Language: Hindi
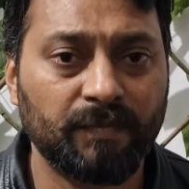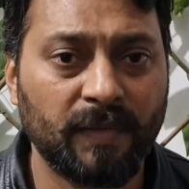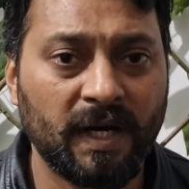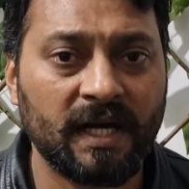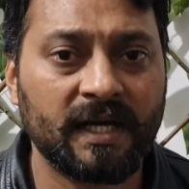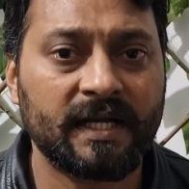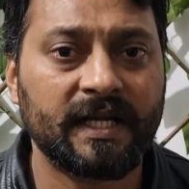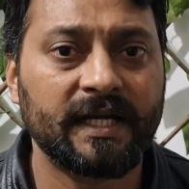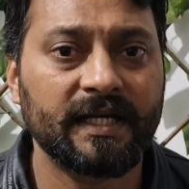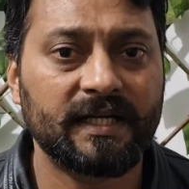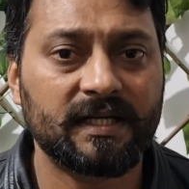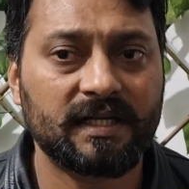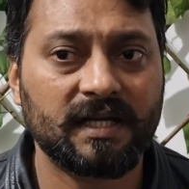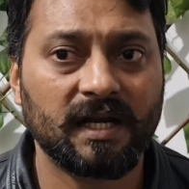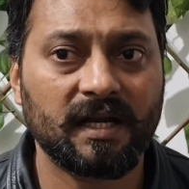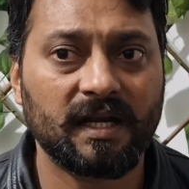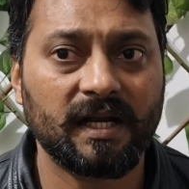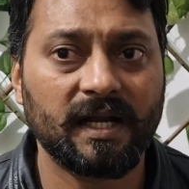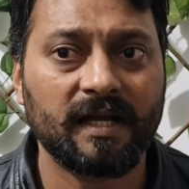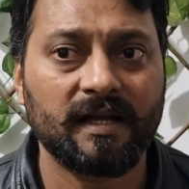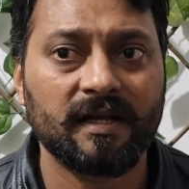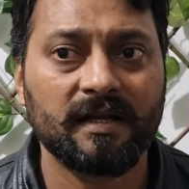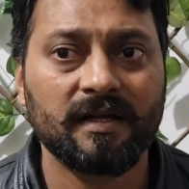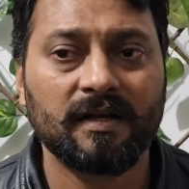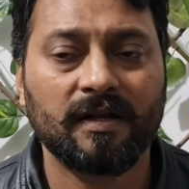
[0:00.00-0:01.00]
मार्केट
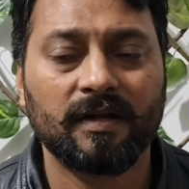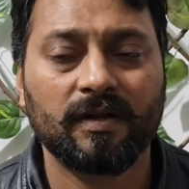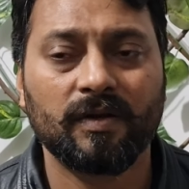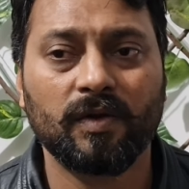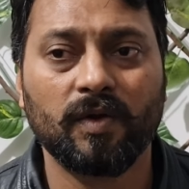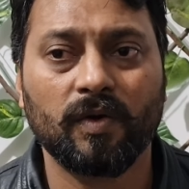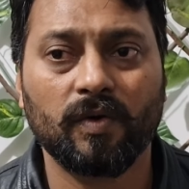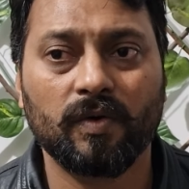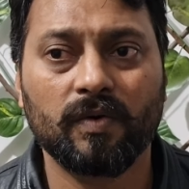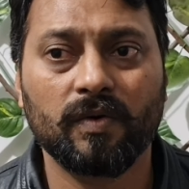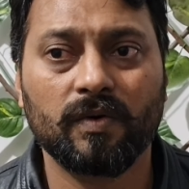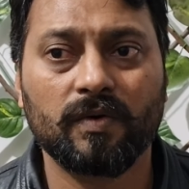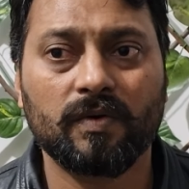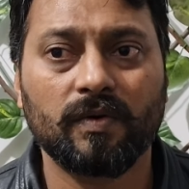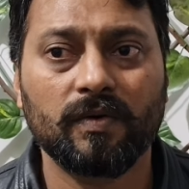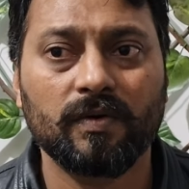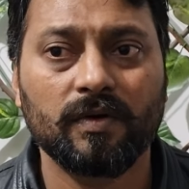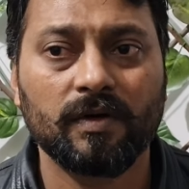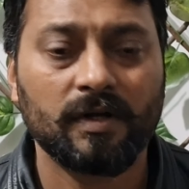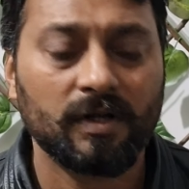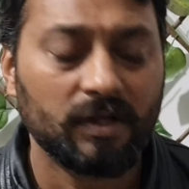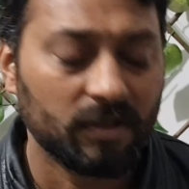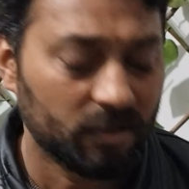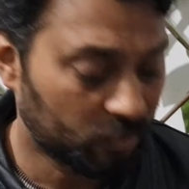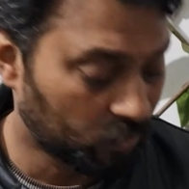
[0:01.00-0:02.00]
करना है लोगों को
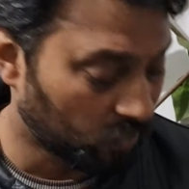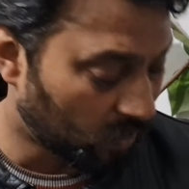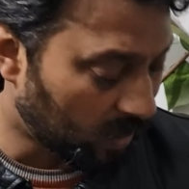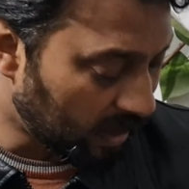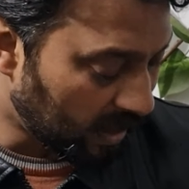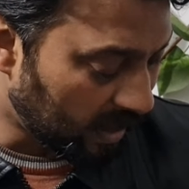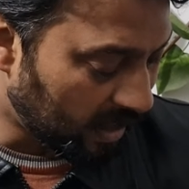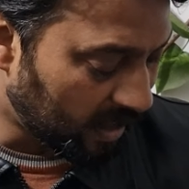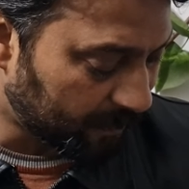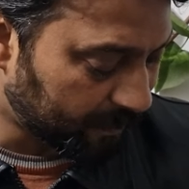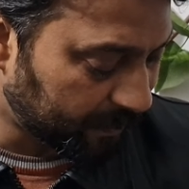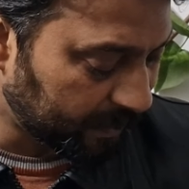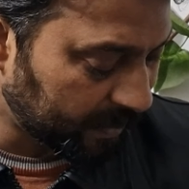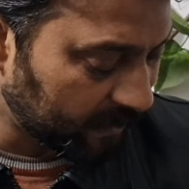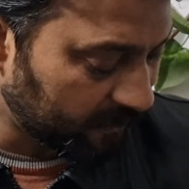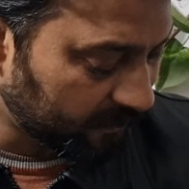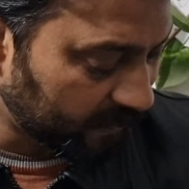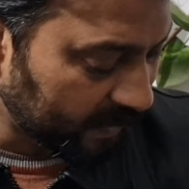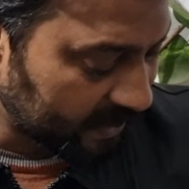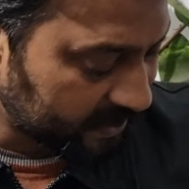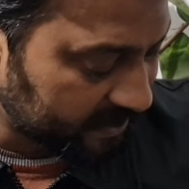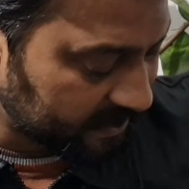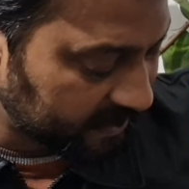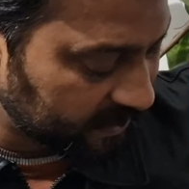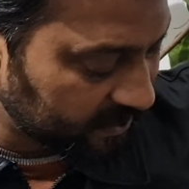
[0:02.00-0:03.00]
तो आप ये
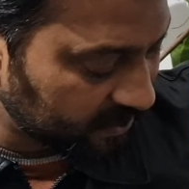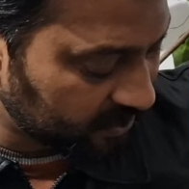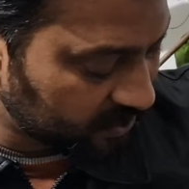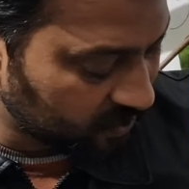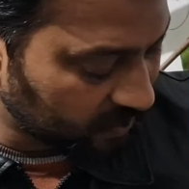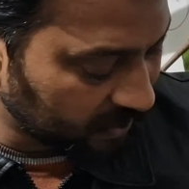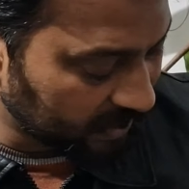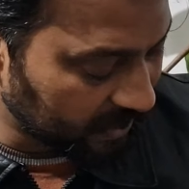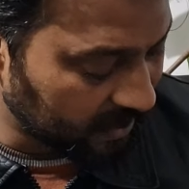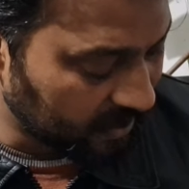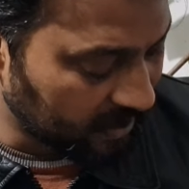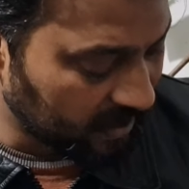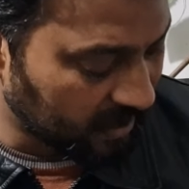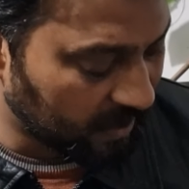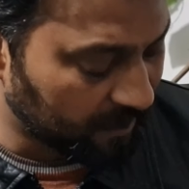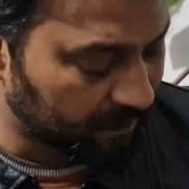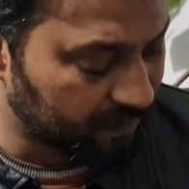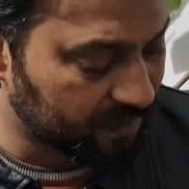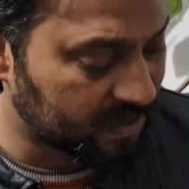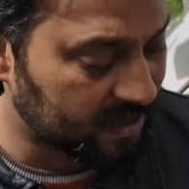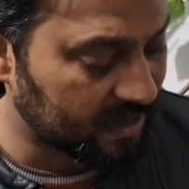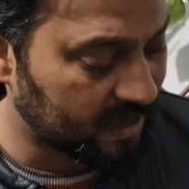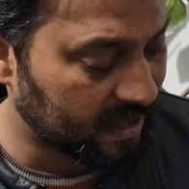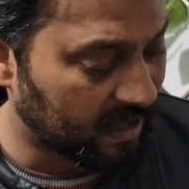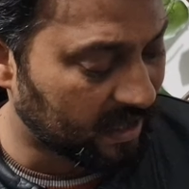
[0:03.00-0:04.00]
वैक्सीन जो है
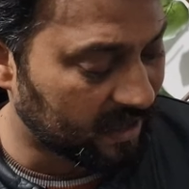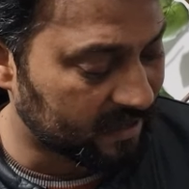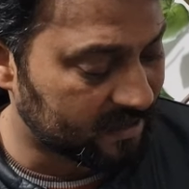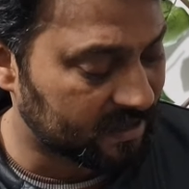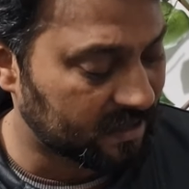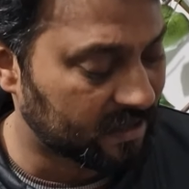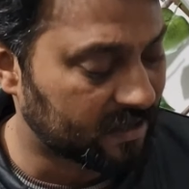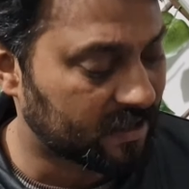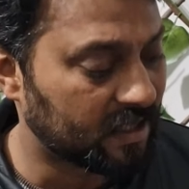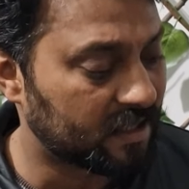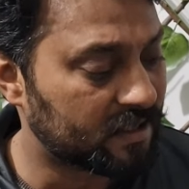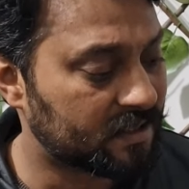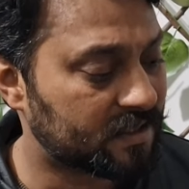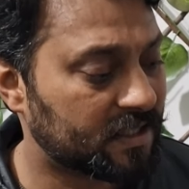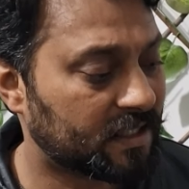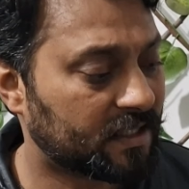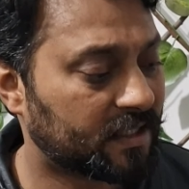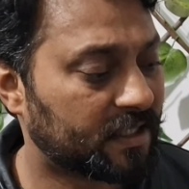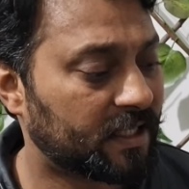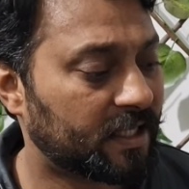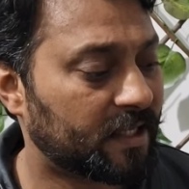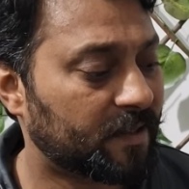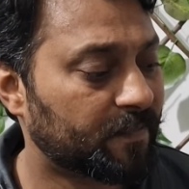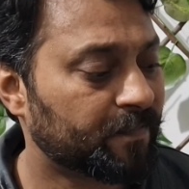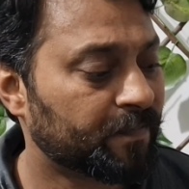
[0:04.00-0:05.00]
हमसे हासिल कर
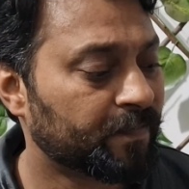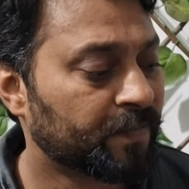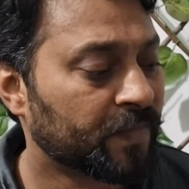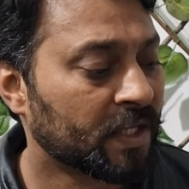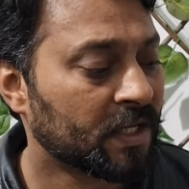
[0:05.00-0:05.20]
सकते हैं